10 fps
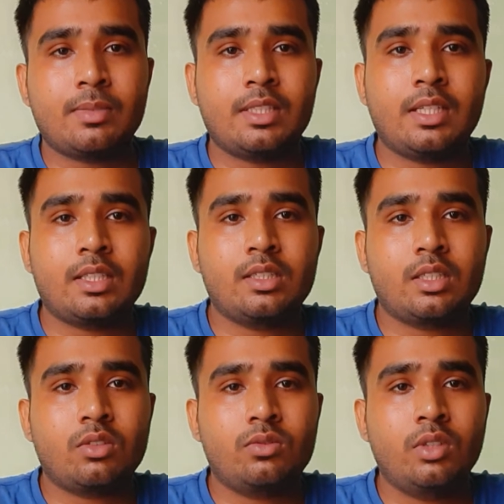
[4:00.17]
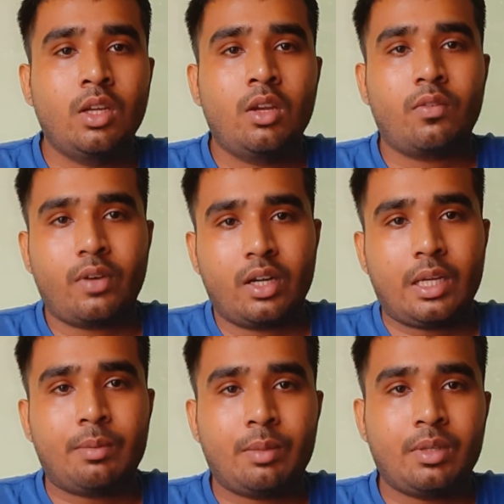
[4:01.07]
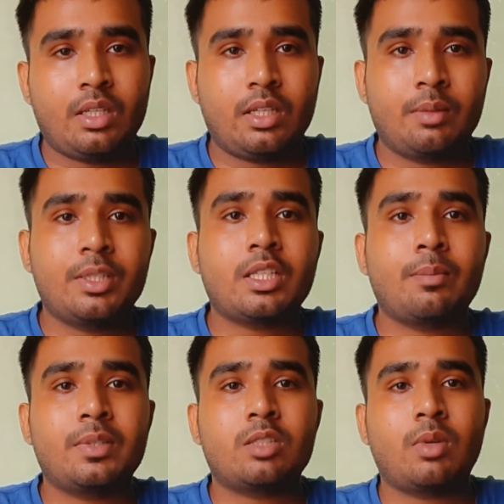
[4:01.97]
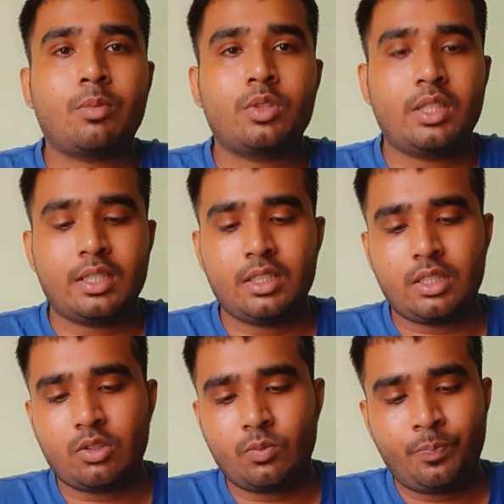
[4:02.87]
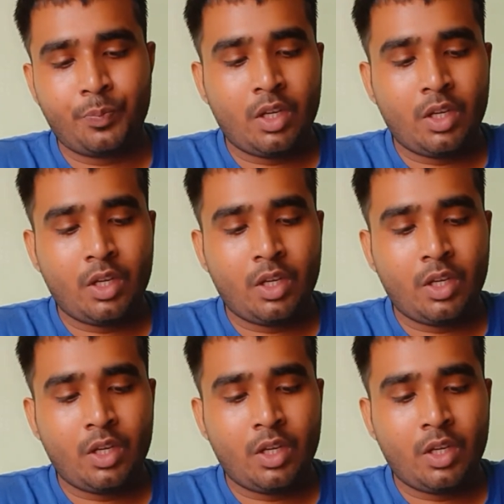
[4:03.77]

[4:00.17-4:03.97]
में दिखा देता हूँ फ्रंट कैमरा के भी सैम्पल्स में आपको दिखा देता हूँ